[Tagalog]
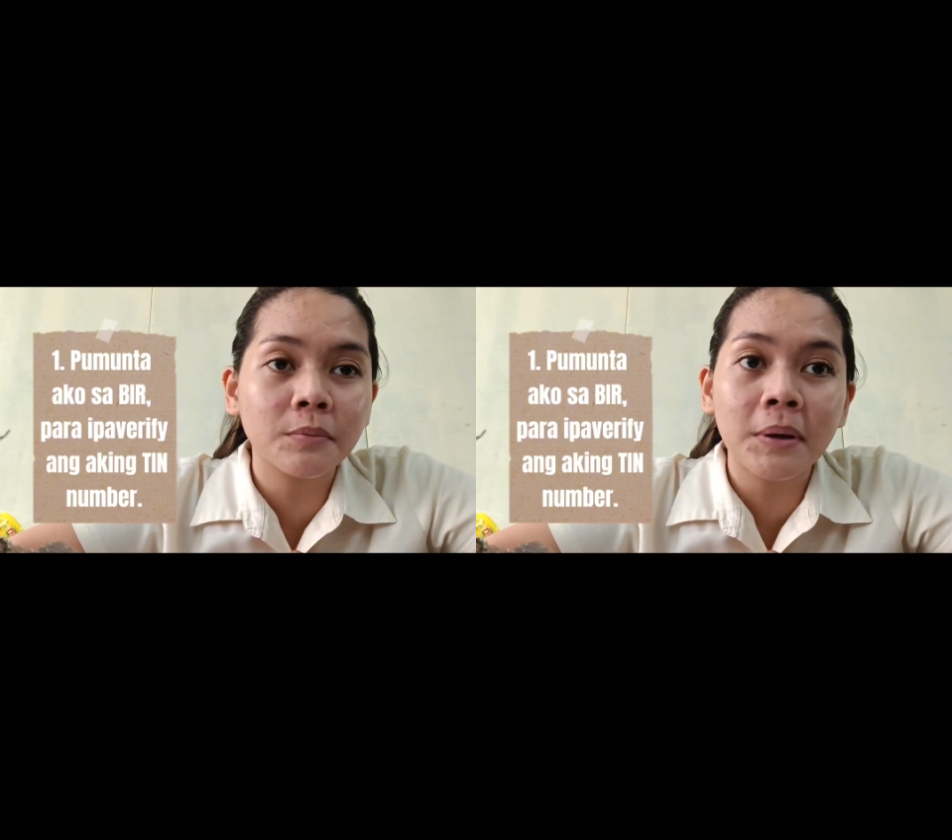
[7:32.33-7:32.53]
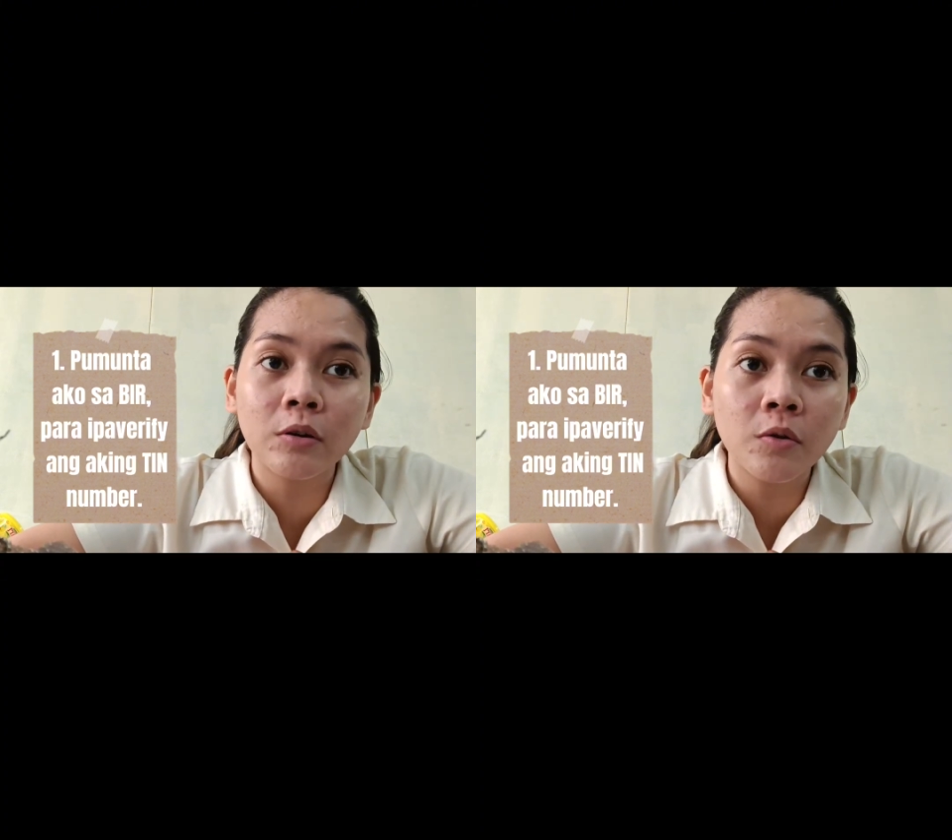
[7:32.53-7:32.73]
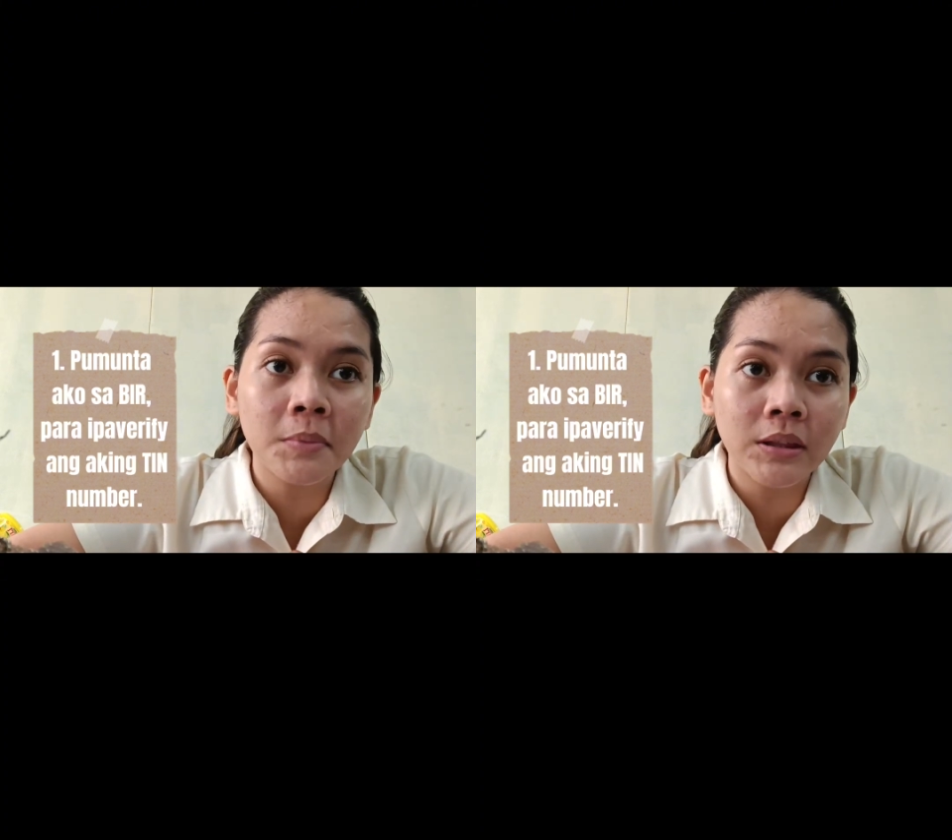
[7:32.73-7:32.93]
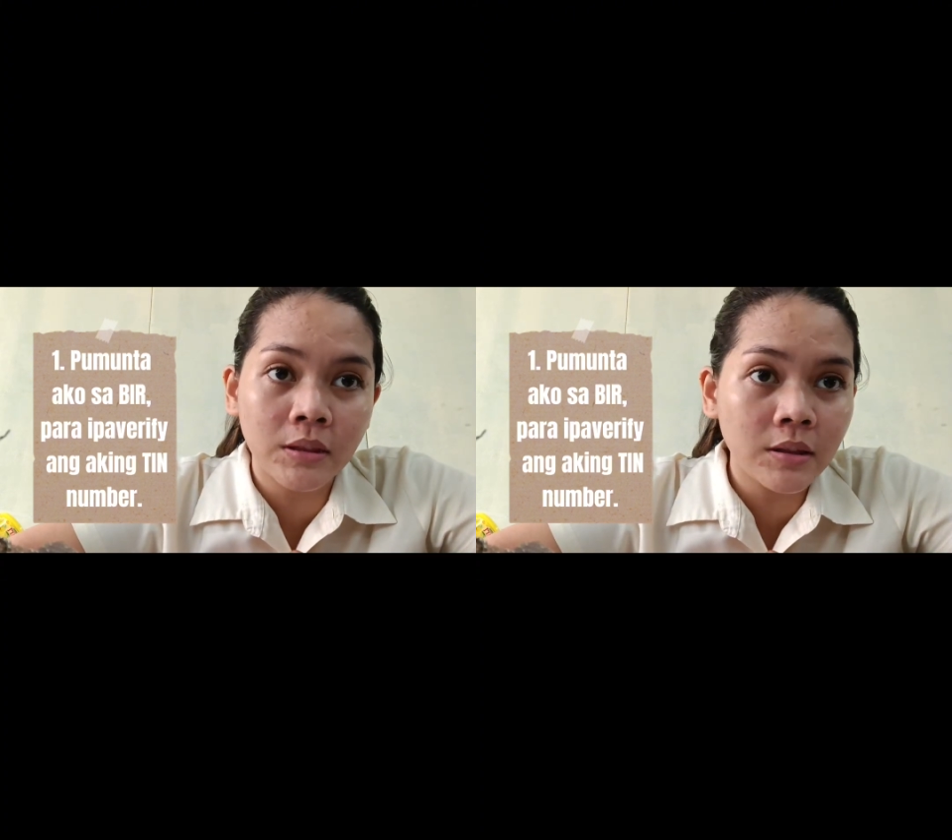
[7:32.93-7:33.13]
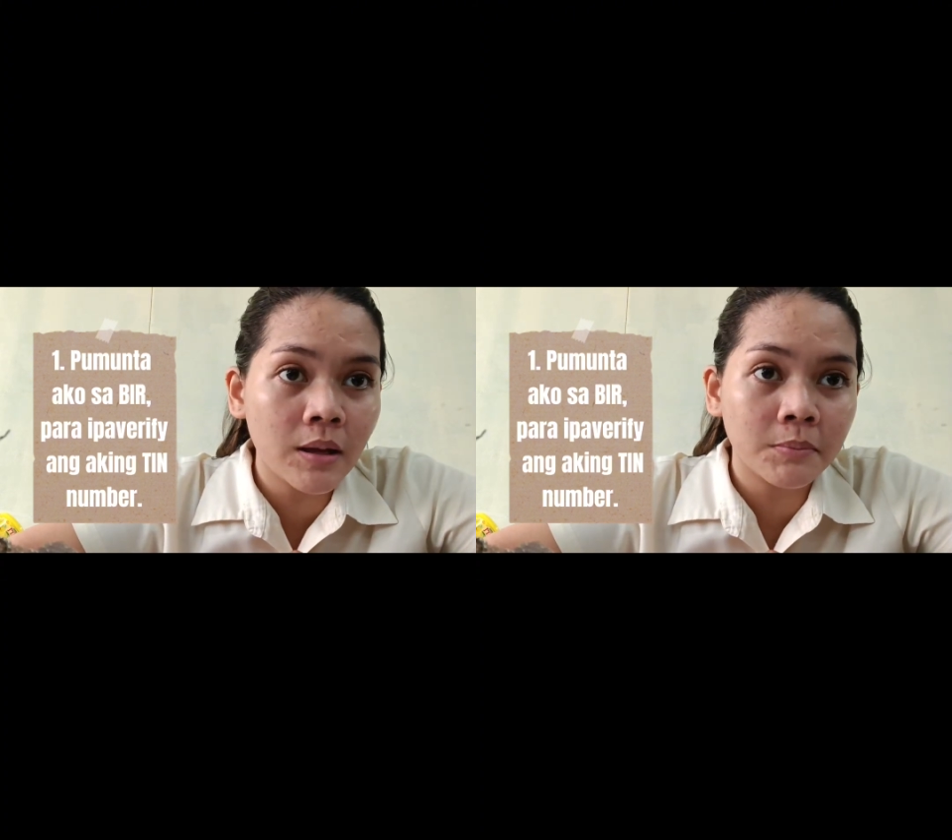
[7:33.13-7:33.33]
Pero kung may
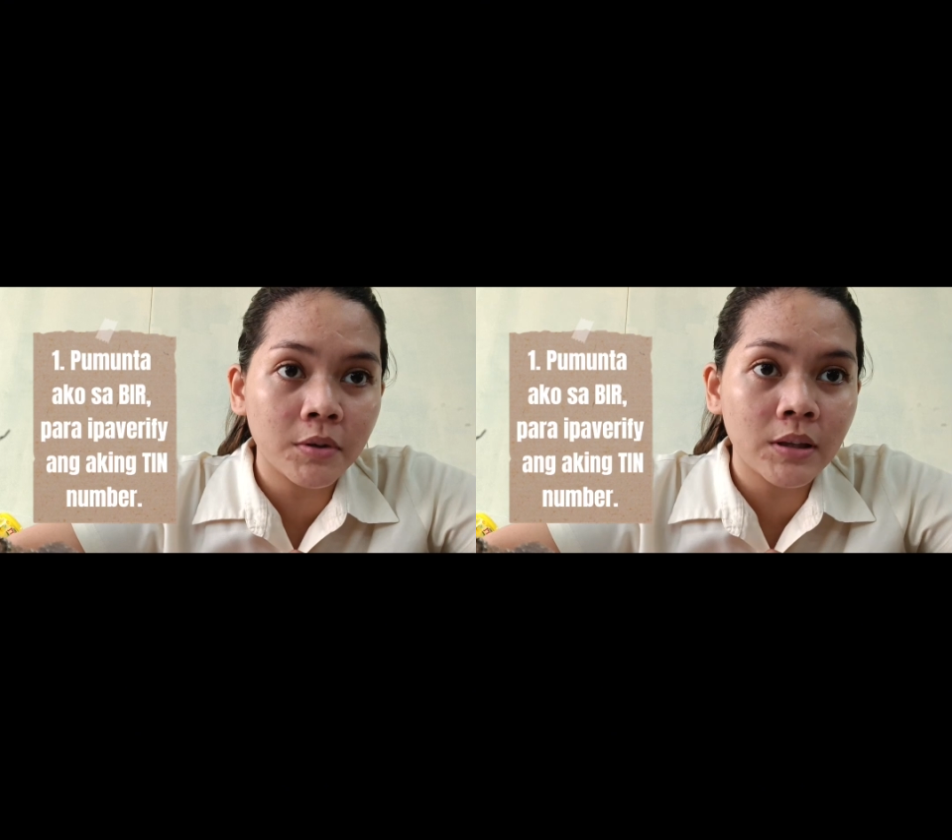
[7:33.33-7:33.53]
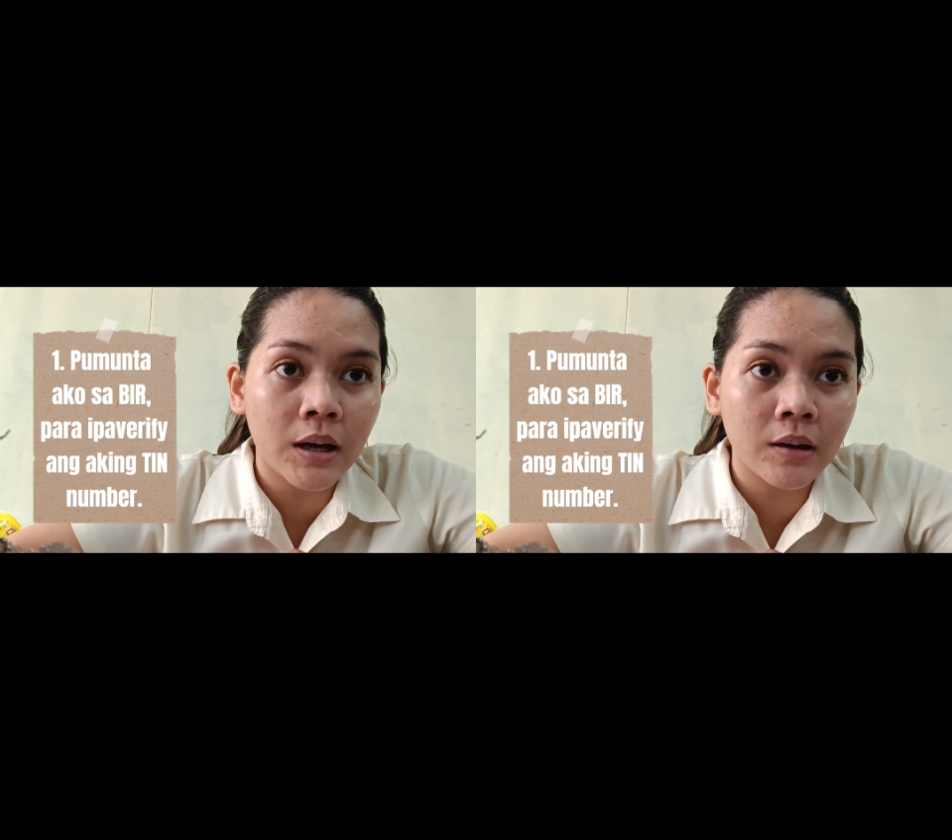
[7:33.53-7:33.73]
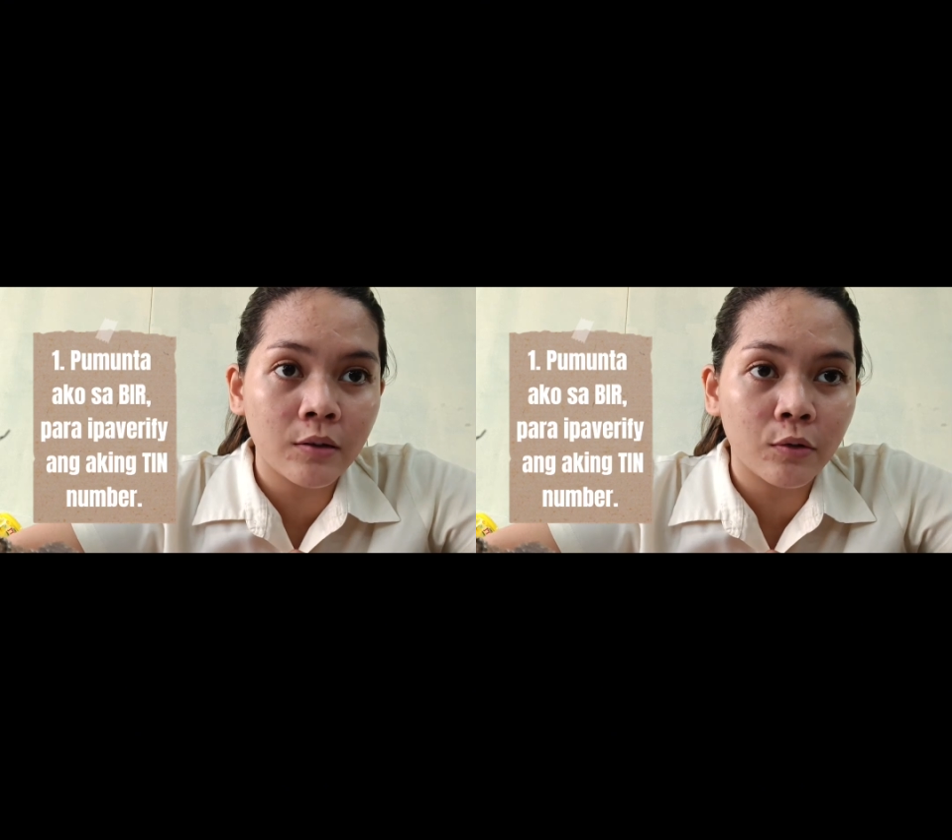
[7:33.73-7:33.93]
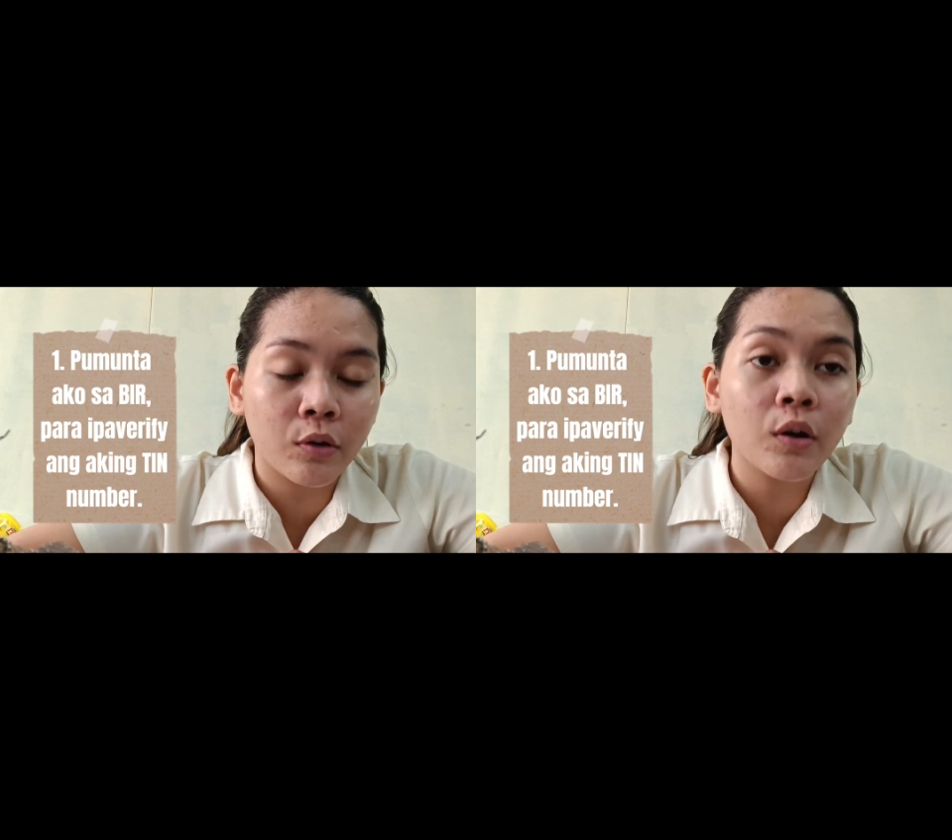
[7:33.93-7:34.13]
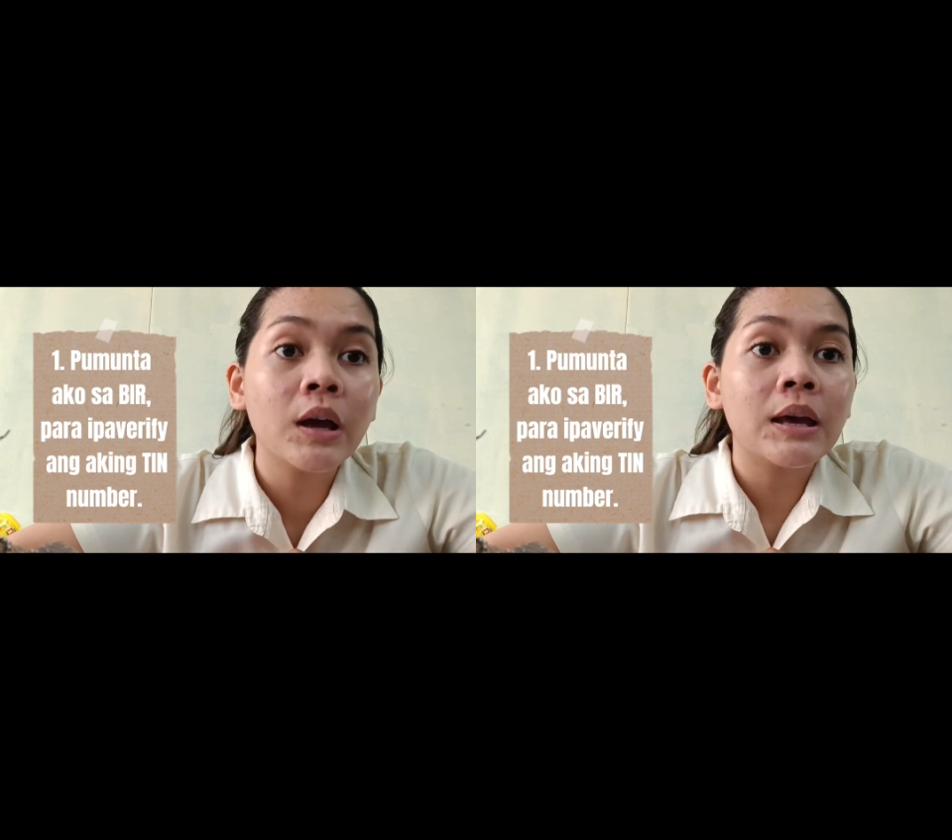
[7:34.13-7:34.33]
TIN number na kayo,